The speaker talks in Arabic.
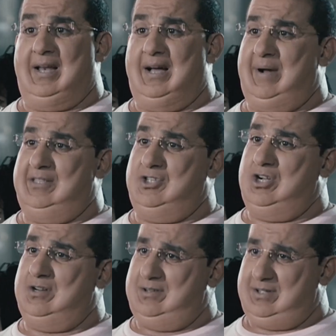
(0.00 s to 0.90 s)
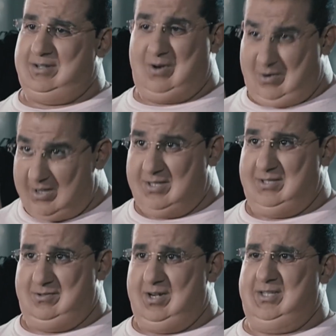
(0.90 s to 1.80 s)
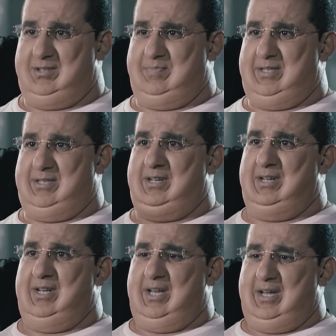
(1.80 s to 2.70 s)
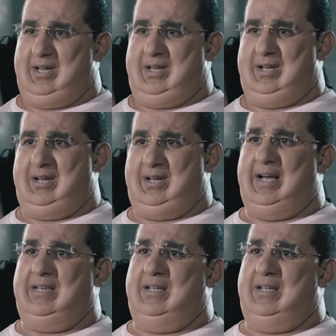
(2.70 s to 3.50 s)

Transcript: لا لا بعد الشر آه، هو كويس كويس بس آه